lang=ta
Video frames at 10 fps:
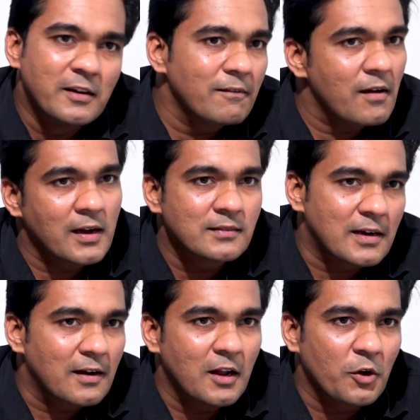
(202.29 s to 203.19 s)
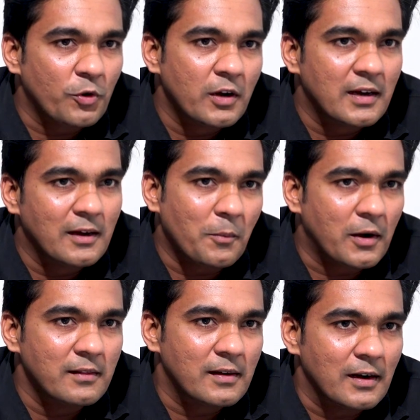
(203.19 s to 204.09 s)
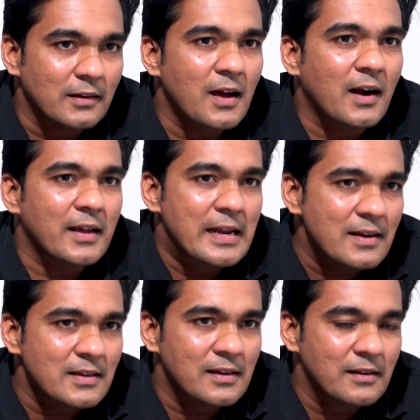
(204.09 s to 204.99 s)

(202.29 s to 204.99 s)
நிர்வாகத்திறன்லாம் கொண்ட மனிதர்கள் தான் ஆனால் என்ன